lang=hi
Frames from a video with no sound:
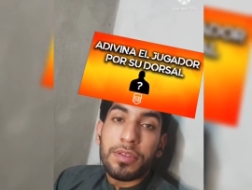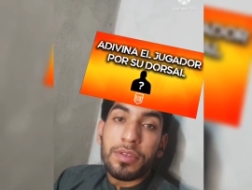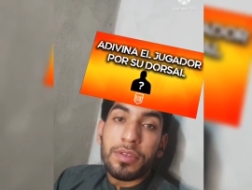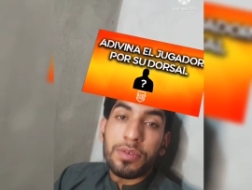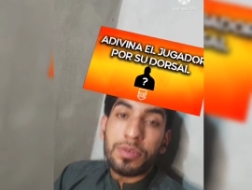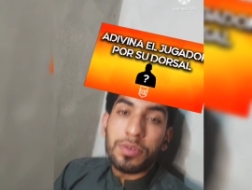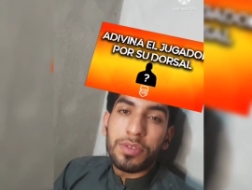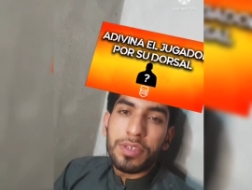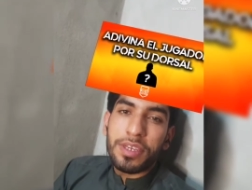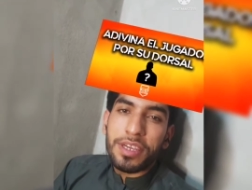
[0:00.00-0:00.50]

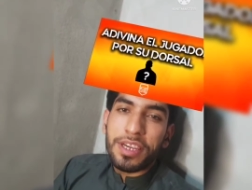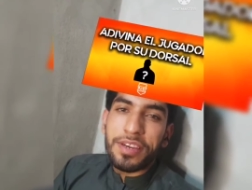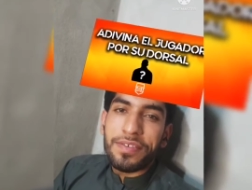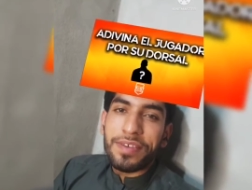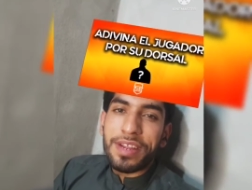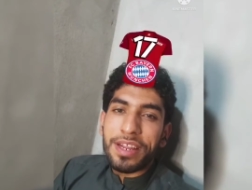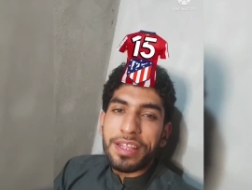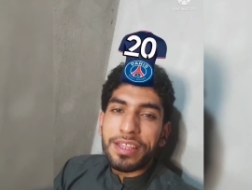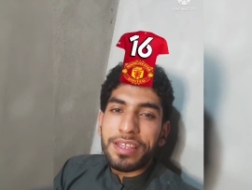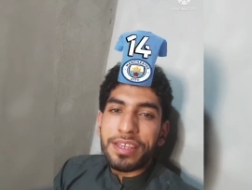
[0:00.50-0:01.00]
तो सेकेंड
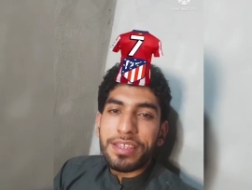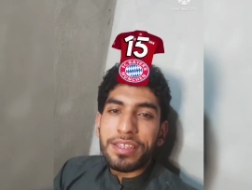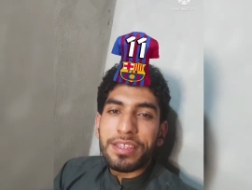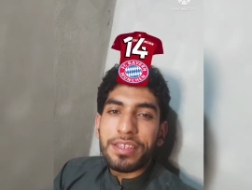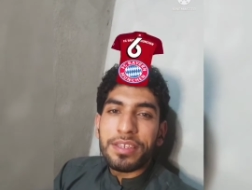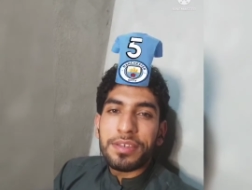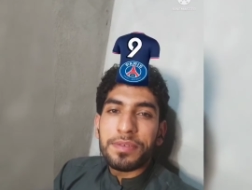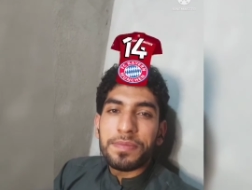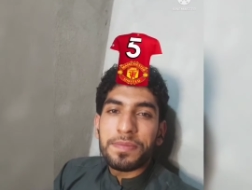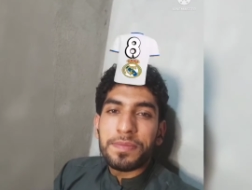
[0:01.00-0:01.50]
वाला
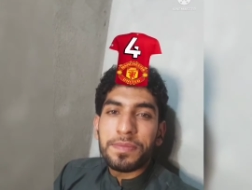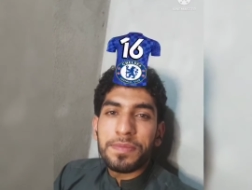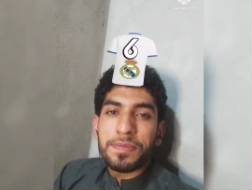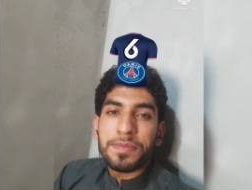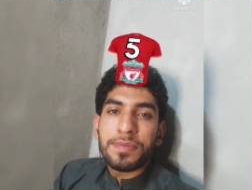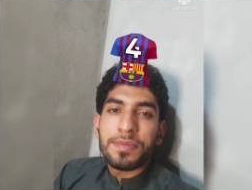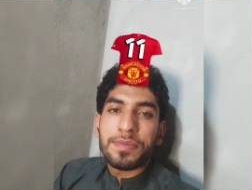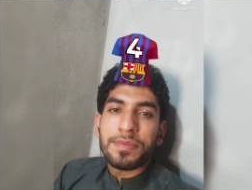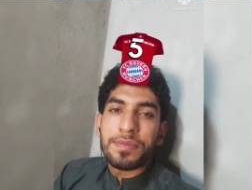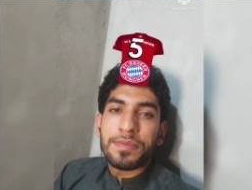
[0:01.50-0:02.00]
देखते हैं
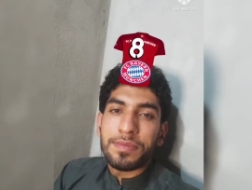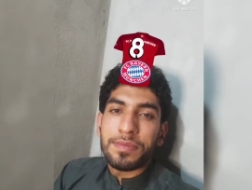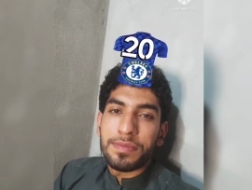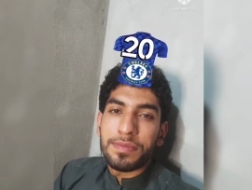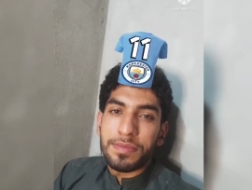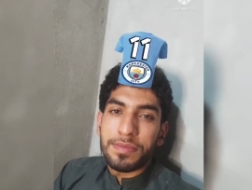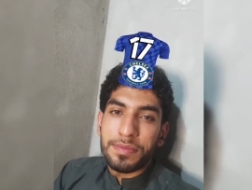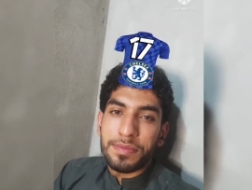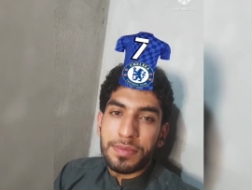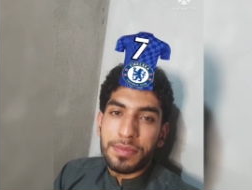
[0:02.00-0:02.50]

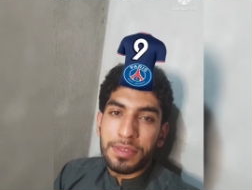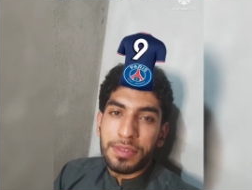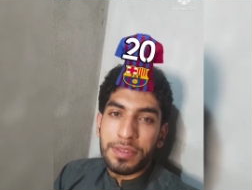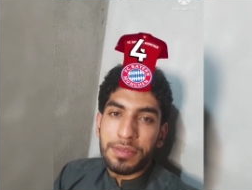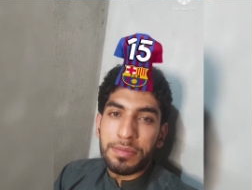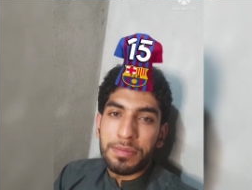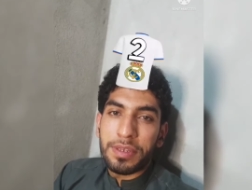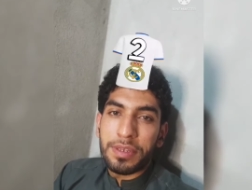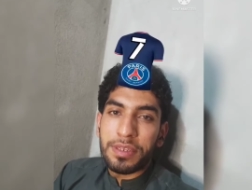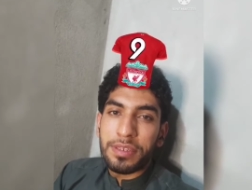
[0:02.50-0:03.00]

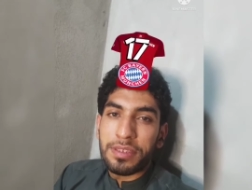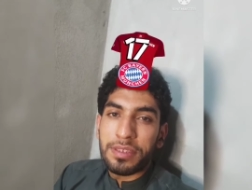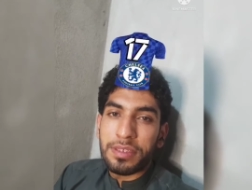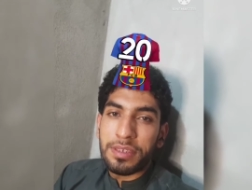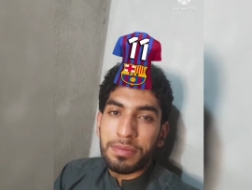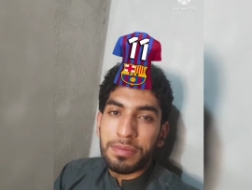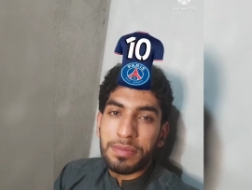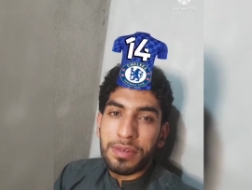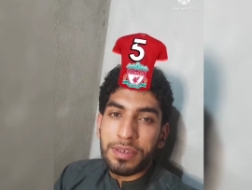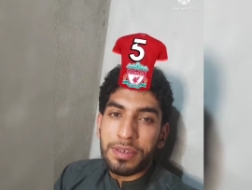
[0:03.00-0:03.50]
हम्म,
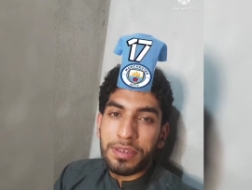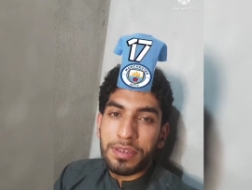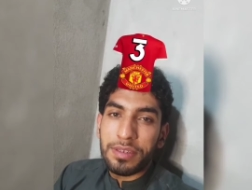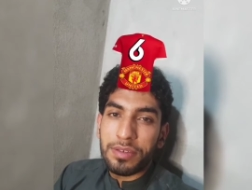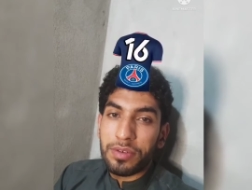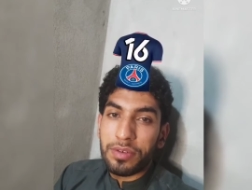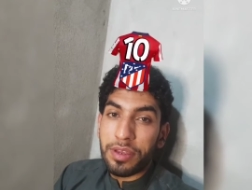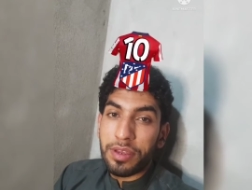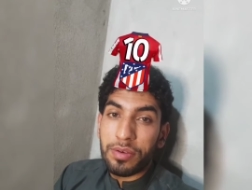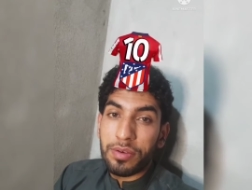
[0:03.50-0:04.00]
बेंजीमा
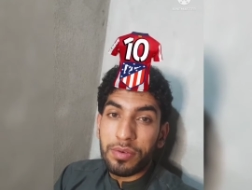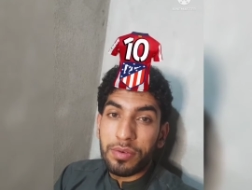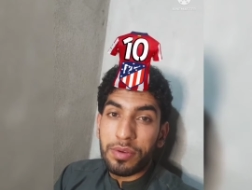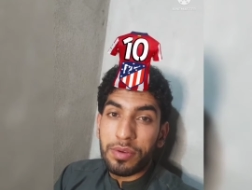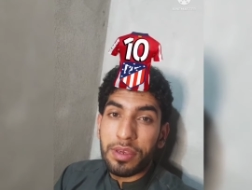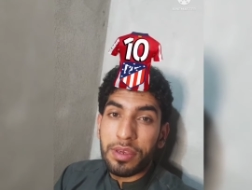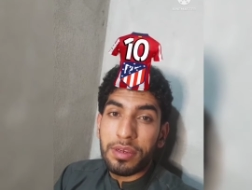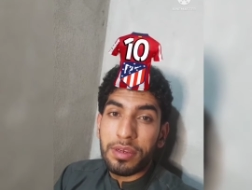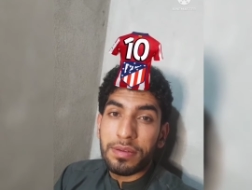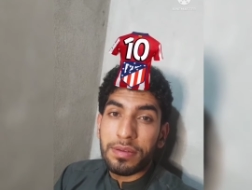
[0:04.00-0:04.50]
तो एक हो
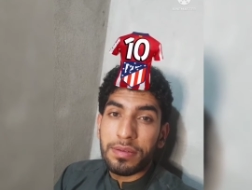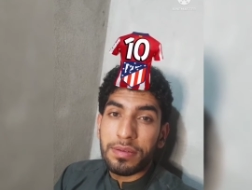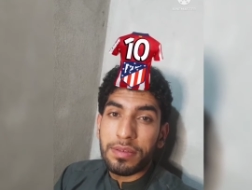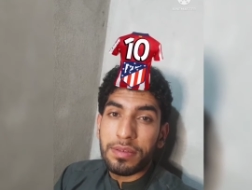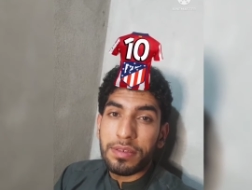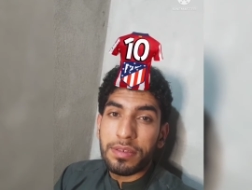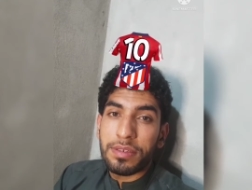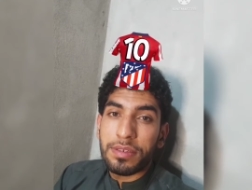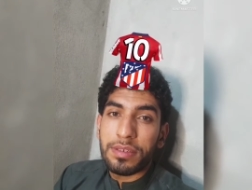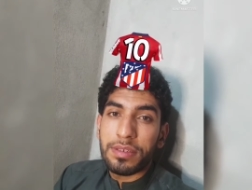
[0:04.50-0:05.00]
गया
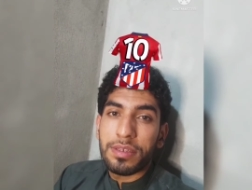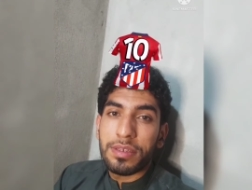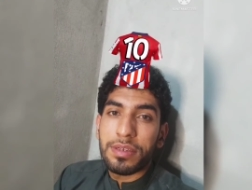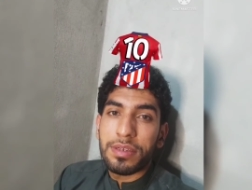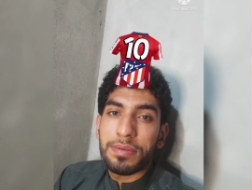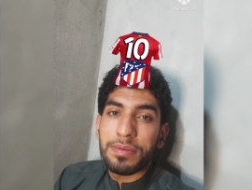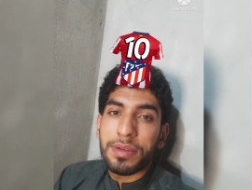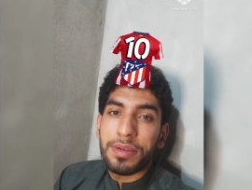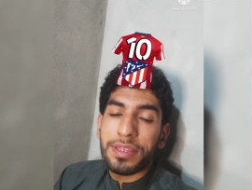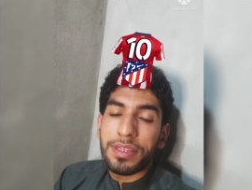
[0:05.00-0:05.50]

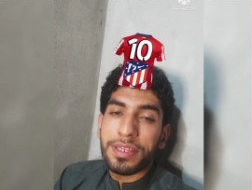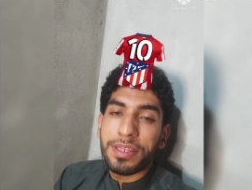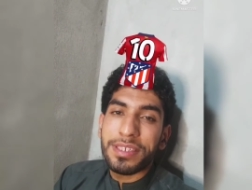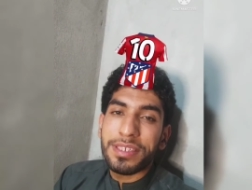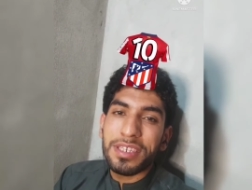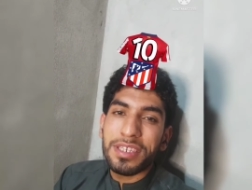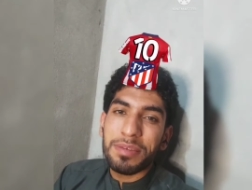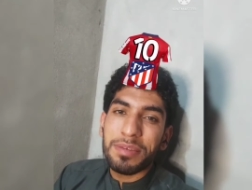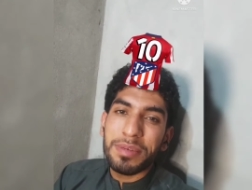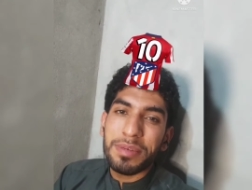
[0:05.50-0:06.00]

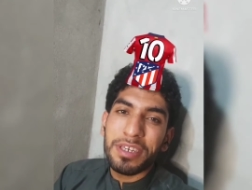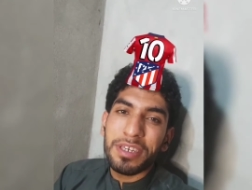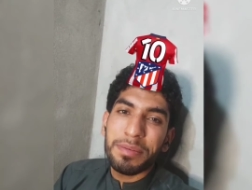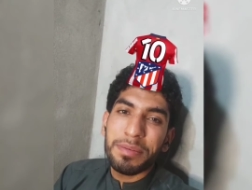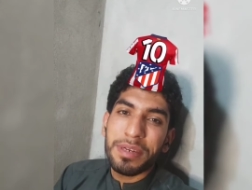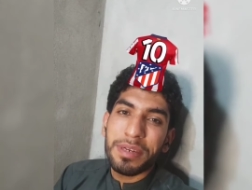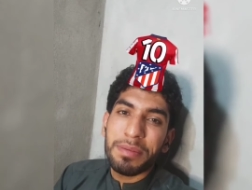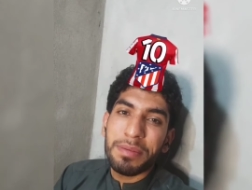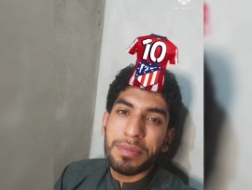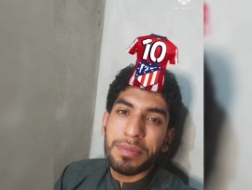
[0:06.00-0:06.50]
एथलेटिक मेड्रिड
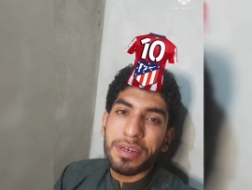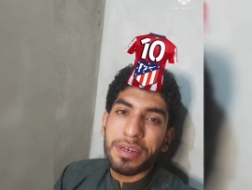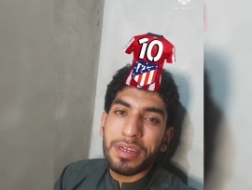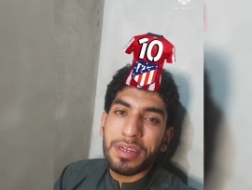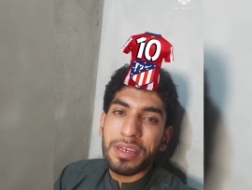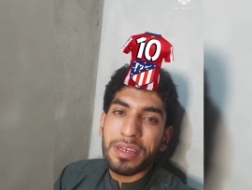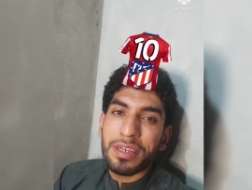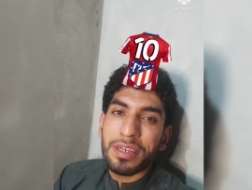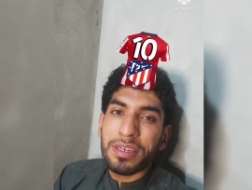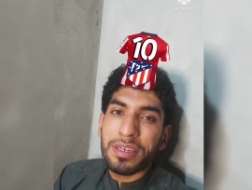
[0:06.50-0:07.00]
में नंबर
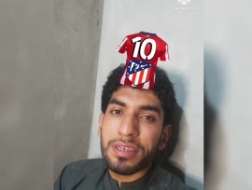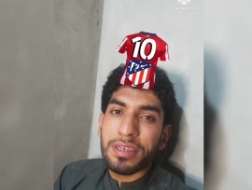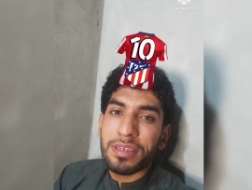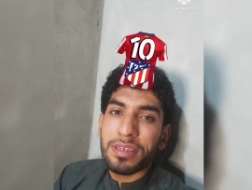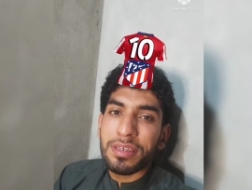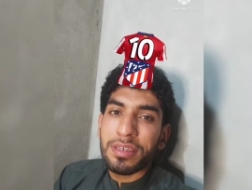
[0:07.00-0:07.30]
टेन